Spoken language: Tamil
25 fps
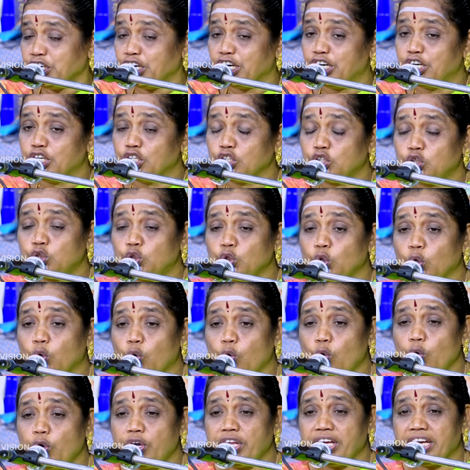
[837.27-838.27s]
எழுத்து
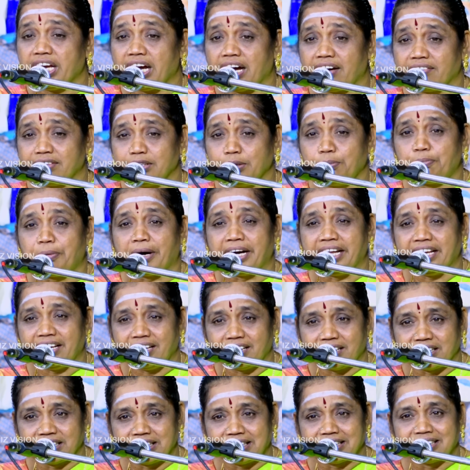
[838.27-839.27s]
கூட்டியாவது
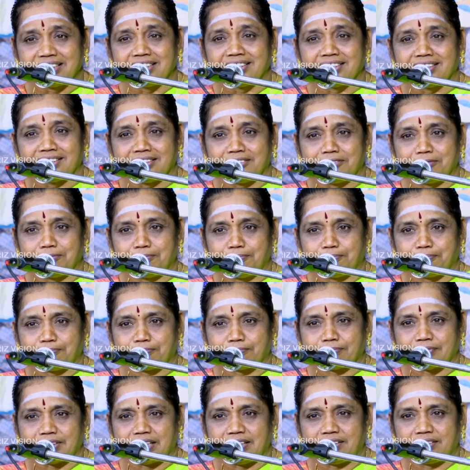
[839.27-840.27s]
படிக்க கற்றுக்குங்க
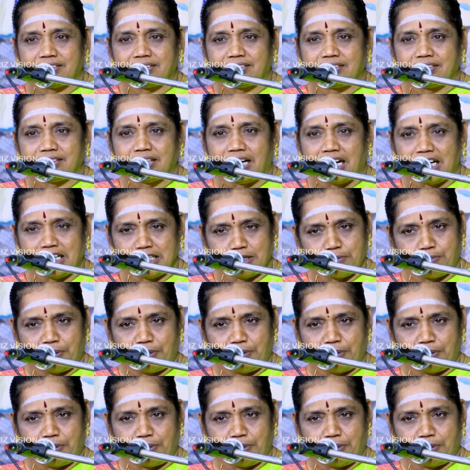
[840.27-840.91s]
அது